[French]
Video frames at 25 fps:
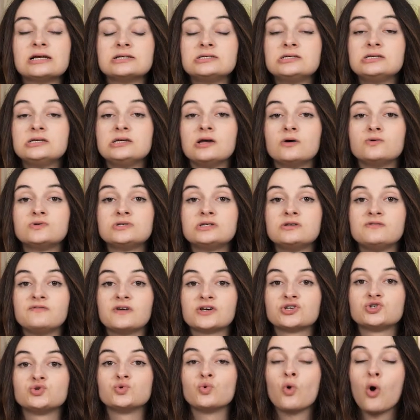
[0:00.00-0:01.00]
Cela dit, il y a aussi
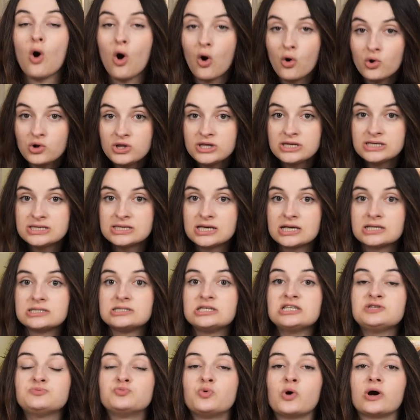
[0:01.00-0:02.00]
une version en ligne qui
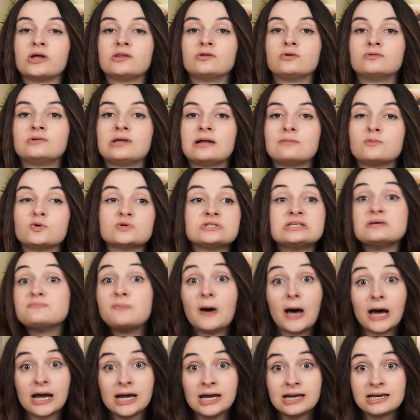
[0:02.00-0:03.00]
existe pour être totalement
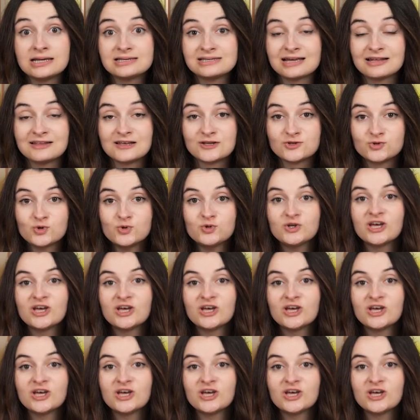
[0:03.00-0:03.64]
séparés les uns des